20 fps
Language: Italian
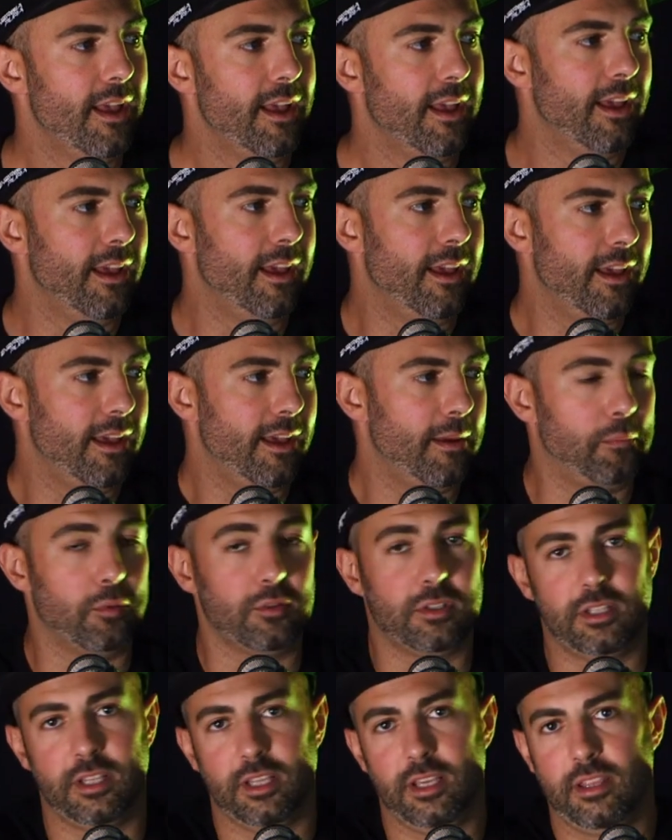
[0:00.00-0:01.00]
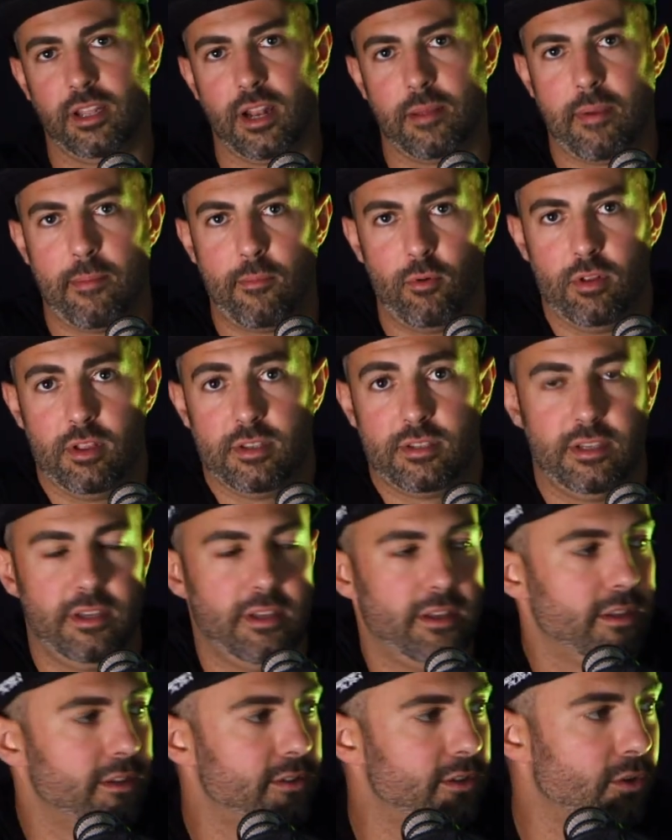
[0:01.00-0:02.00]
e potete chiedere a mia moglie
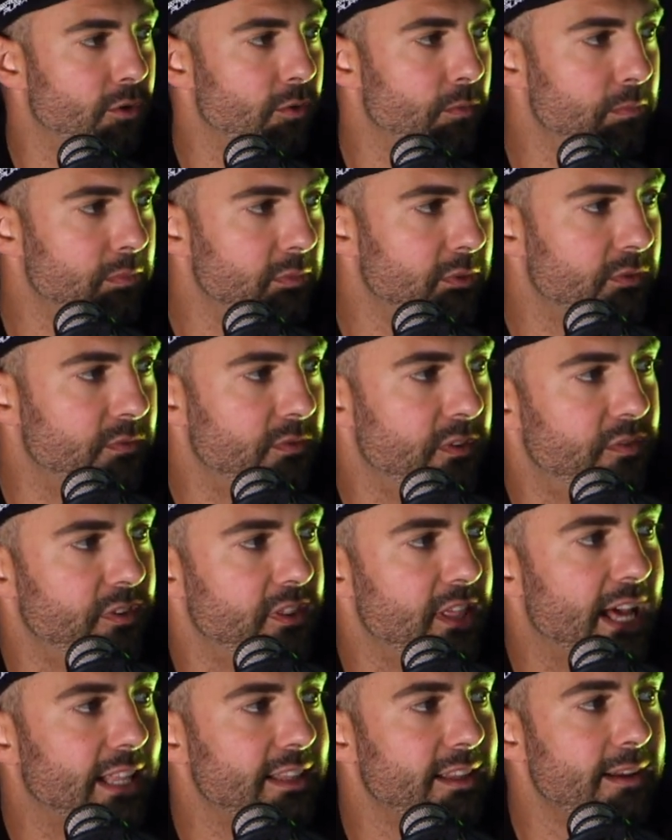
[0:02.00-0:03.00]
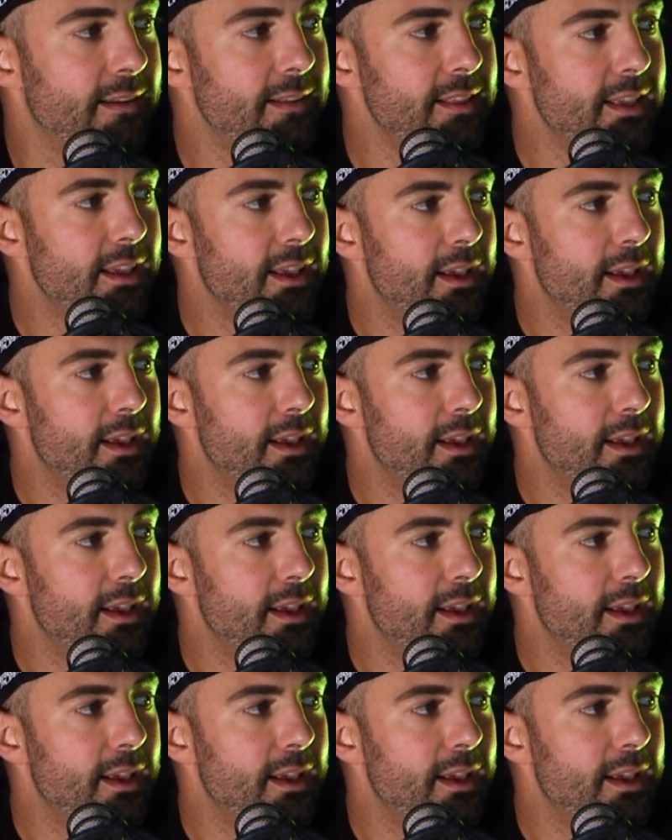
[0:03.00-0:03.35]
se, se non vi fidate,